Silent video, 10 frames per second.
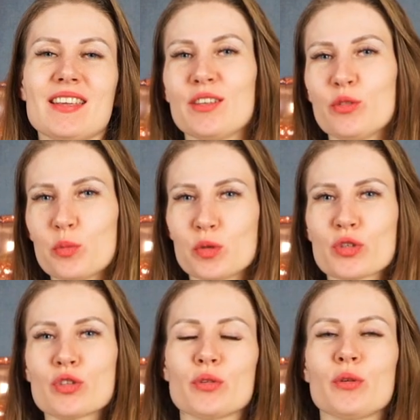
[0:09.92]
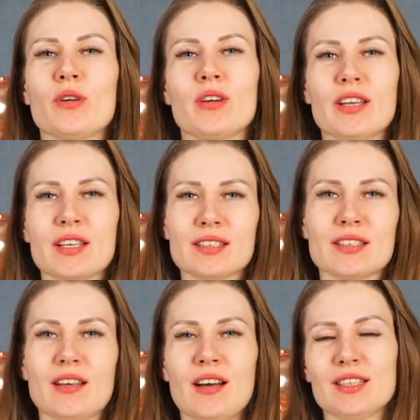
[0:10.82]
Я думаю, что
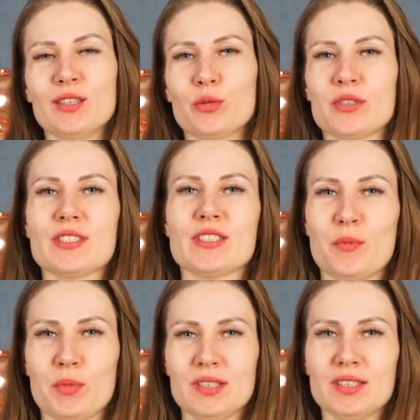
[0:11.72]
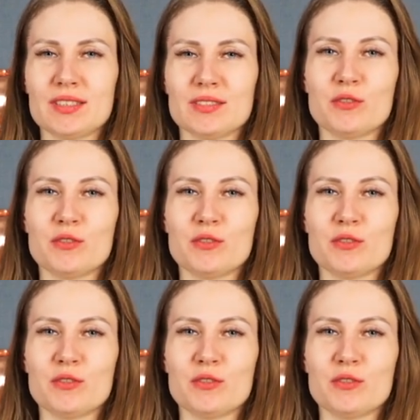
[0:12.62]
это одно из самых